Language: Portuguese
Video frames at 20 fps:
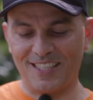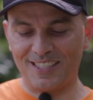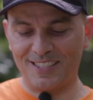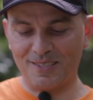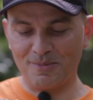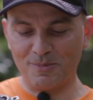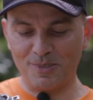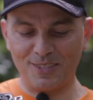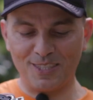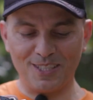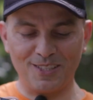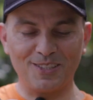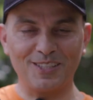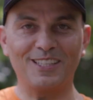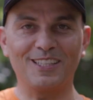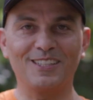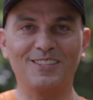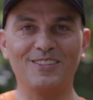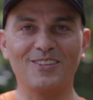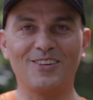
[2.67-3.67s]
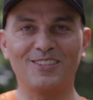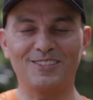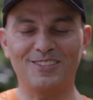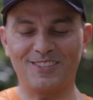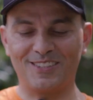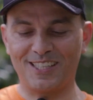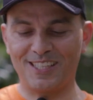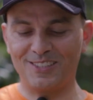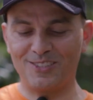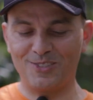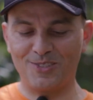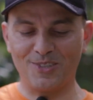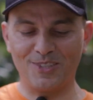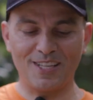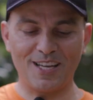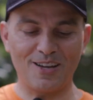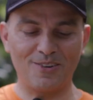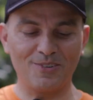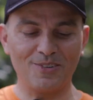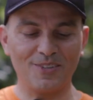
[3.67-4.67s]
Esse modelo aqui nosso
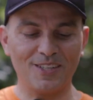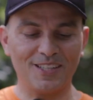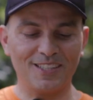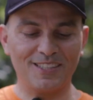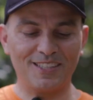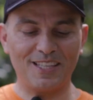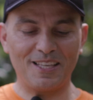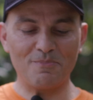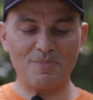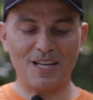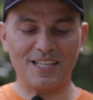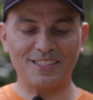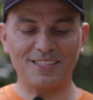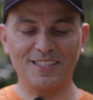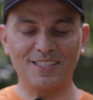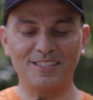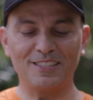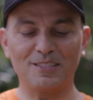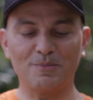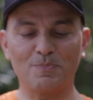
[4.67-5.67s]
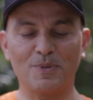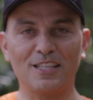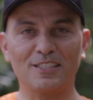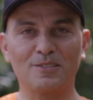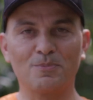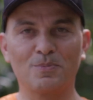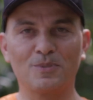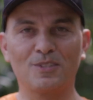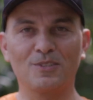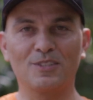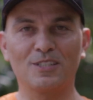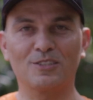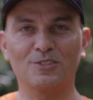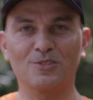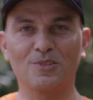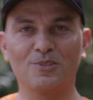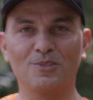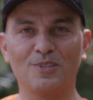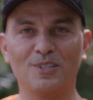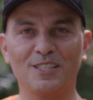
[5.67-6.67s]
tradicional tem bastante espaço para o teu
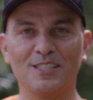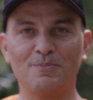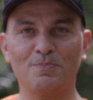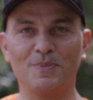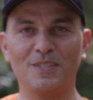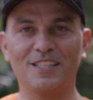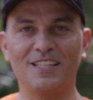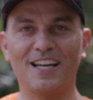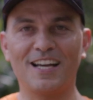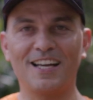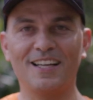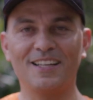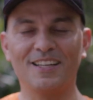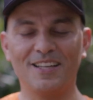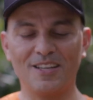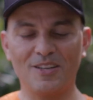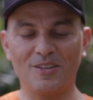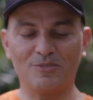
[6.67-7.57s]
cachorro respirar,